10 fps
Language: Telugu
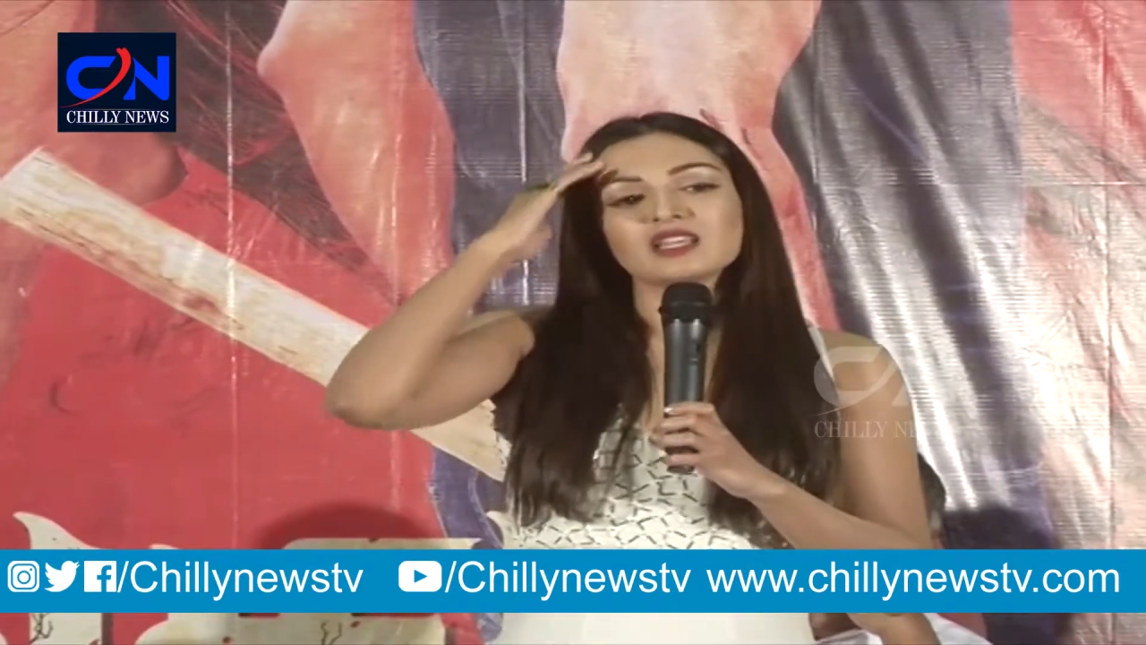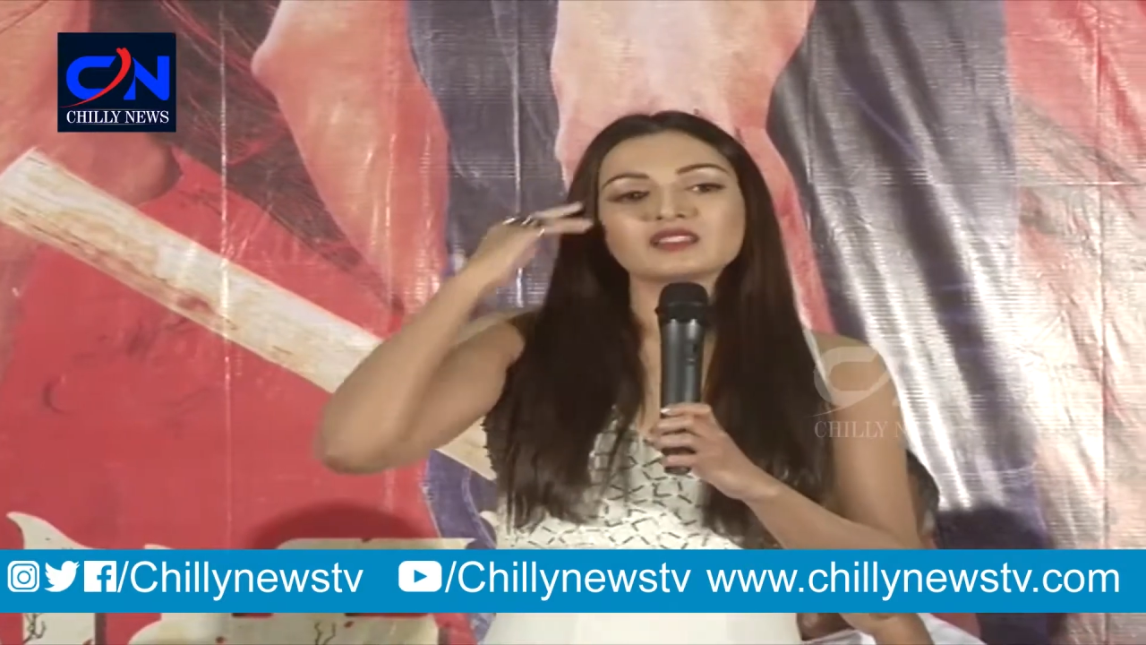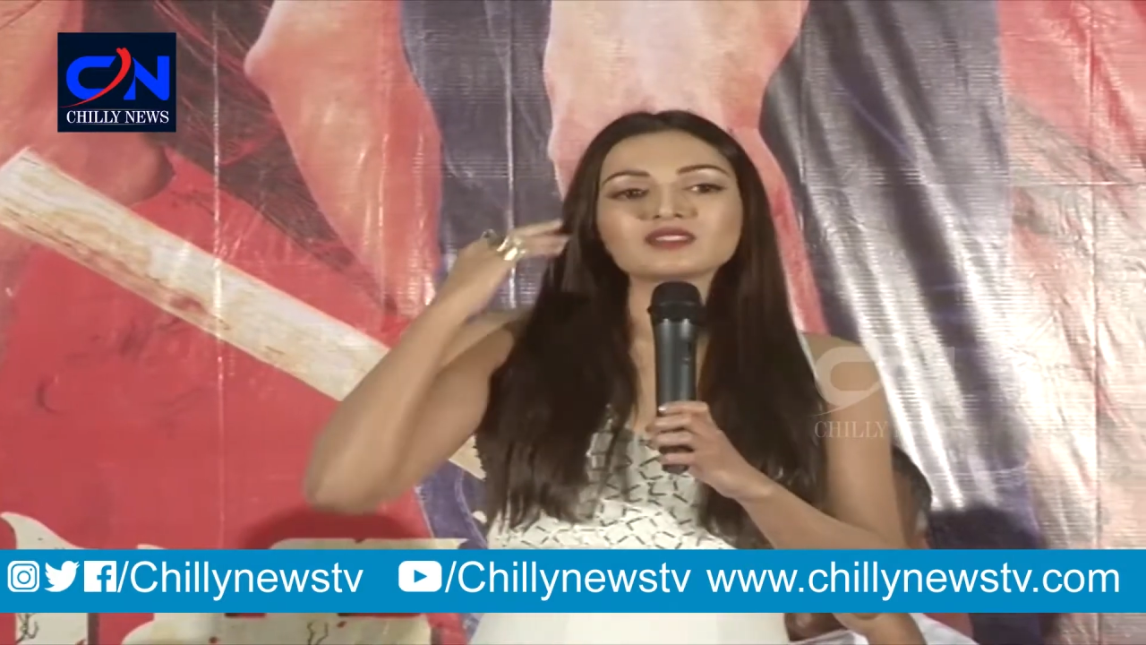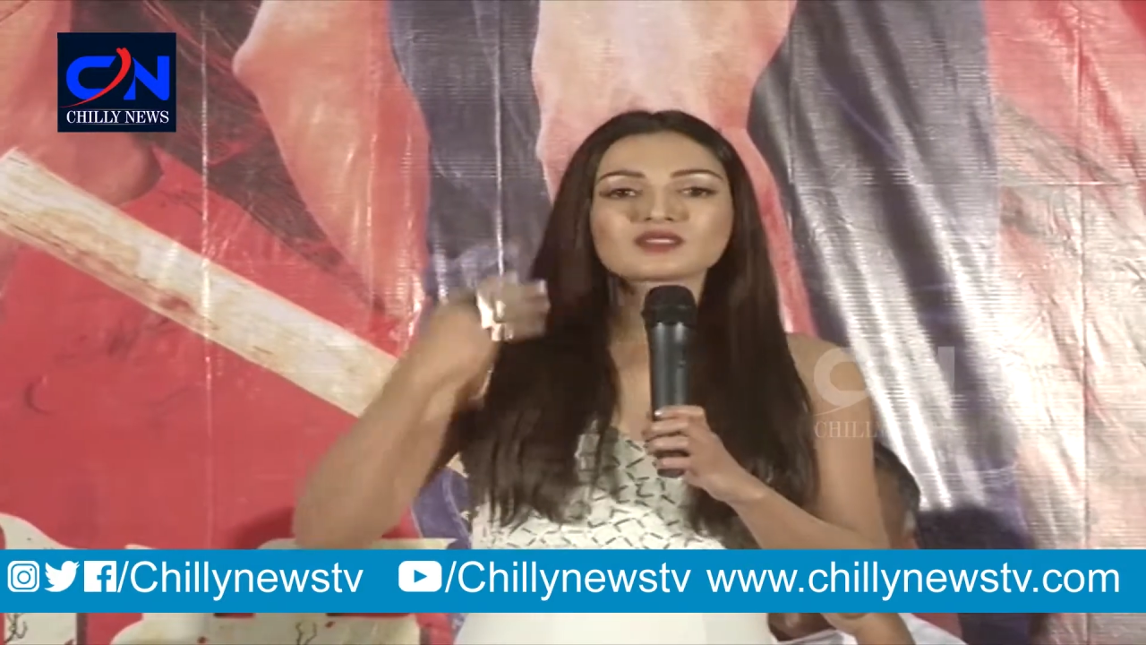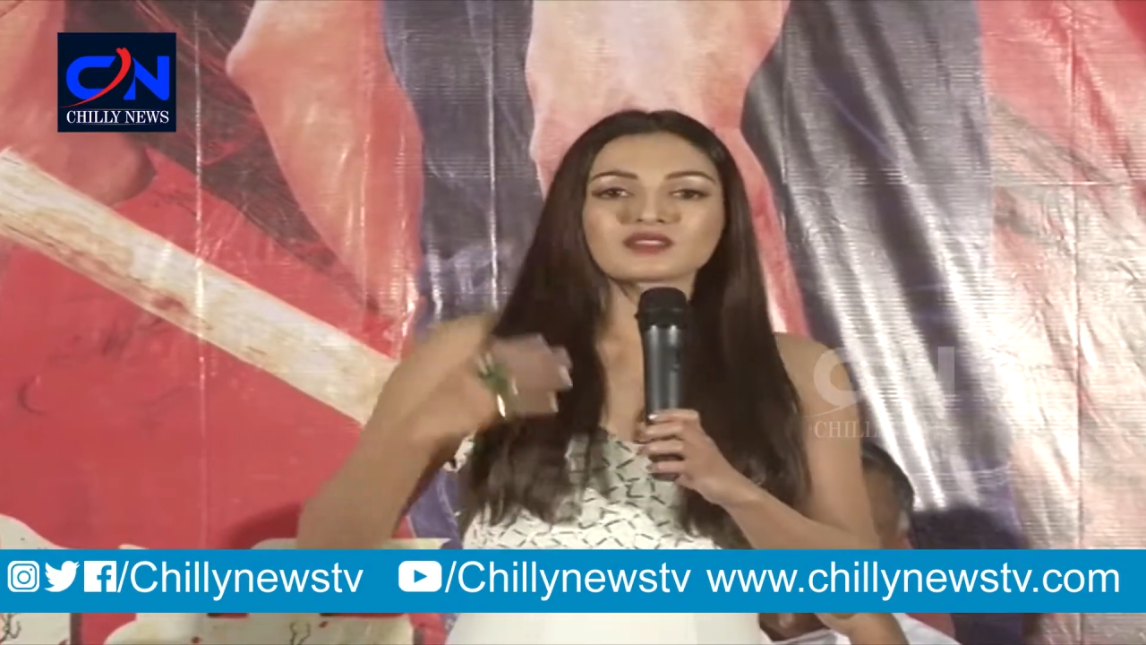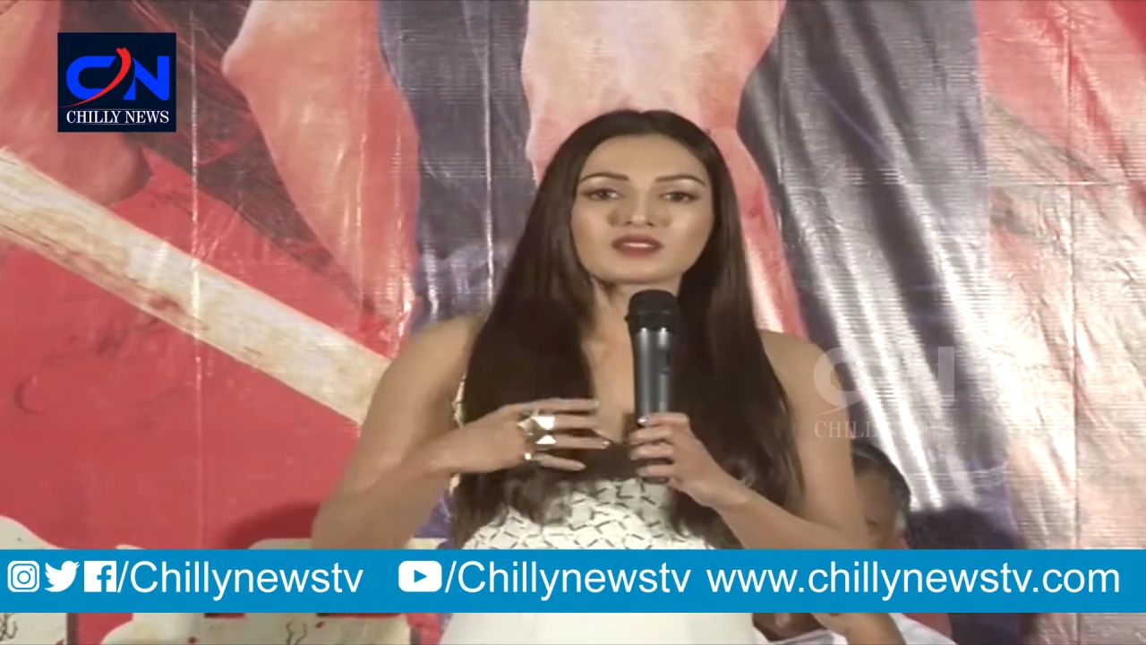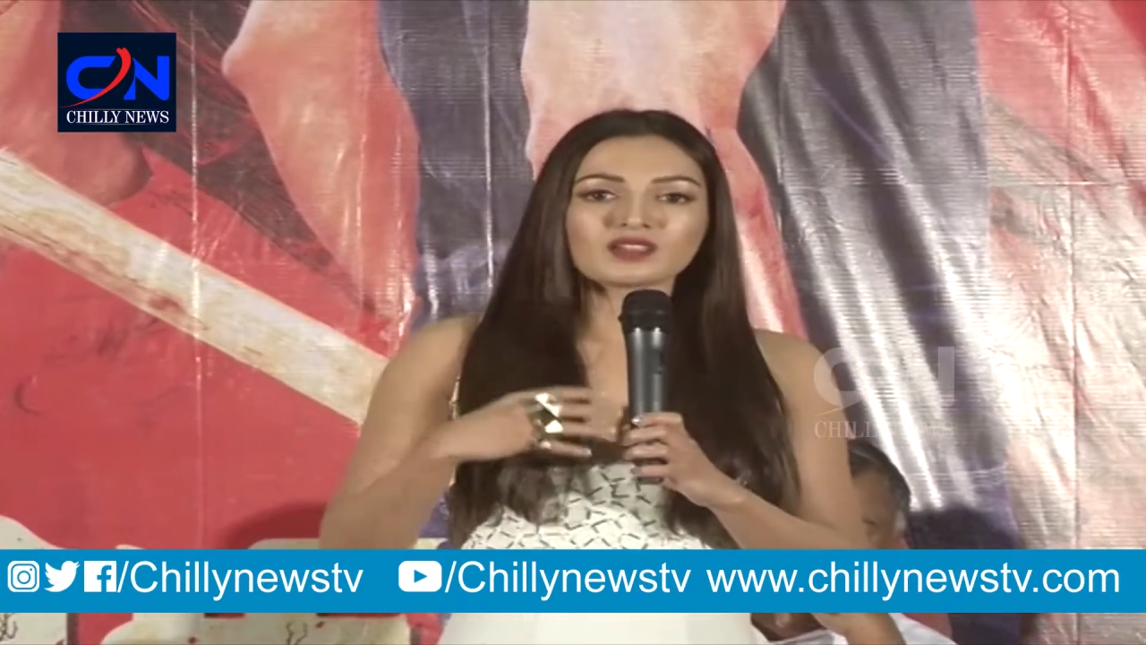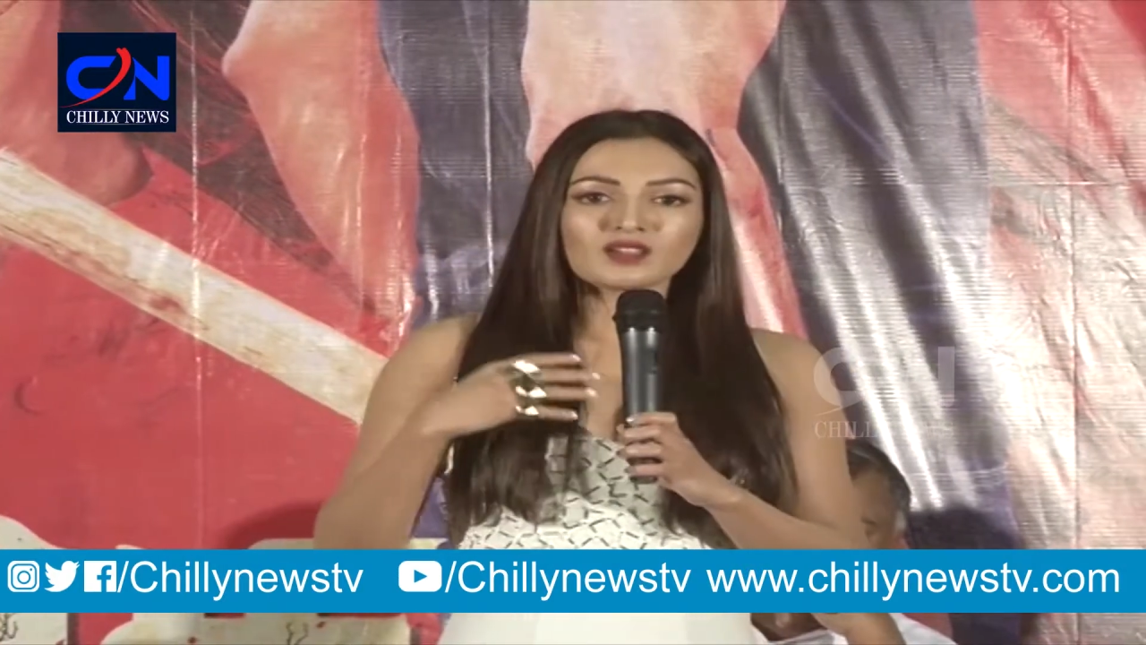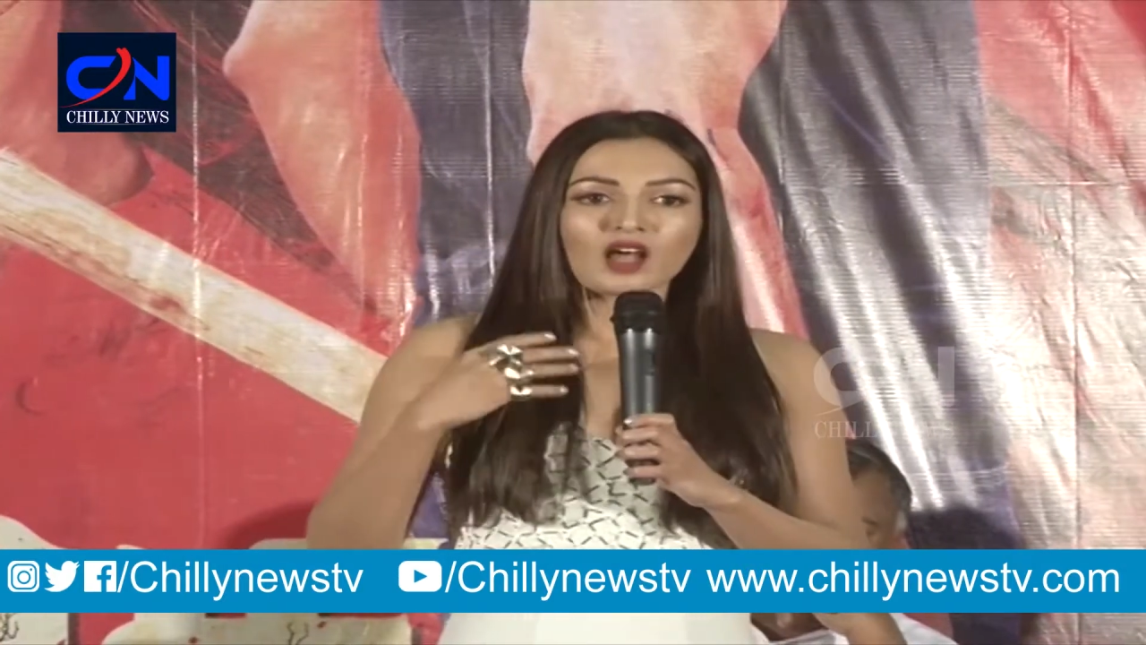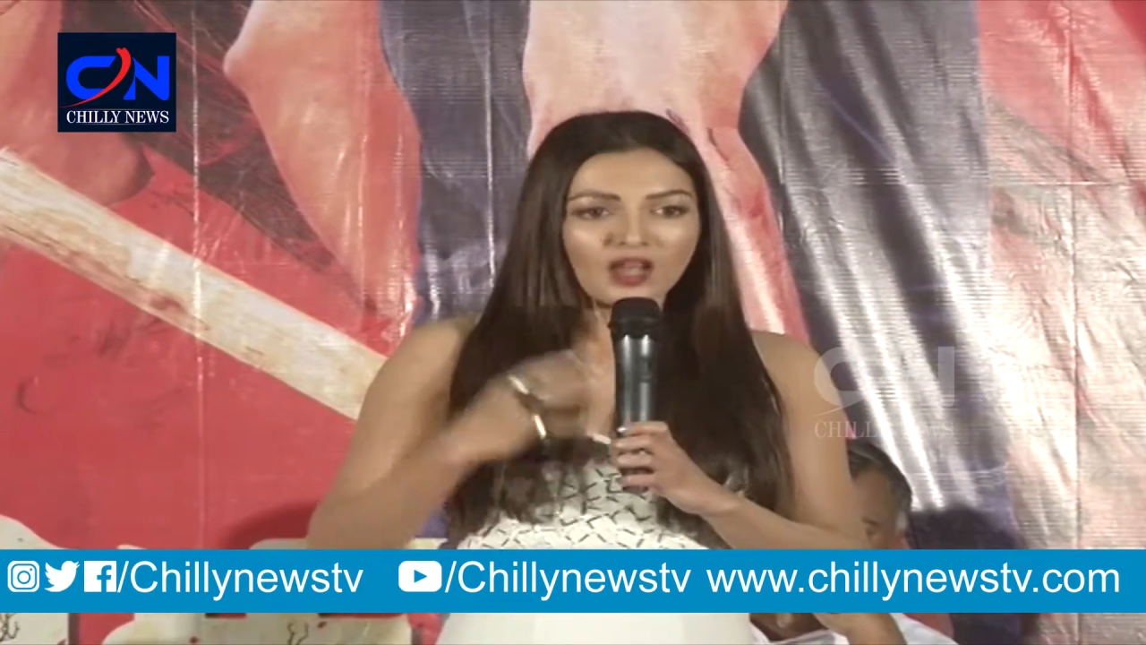ఇట్ ఈస్ uh,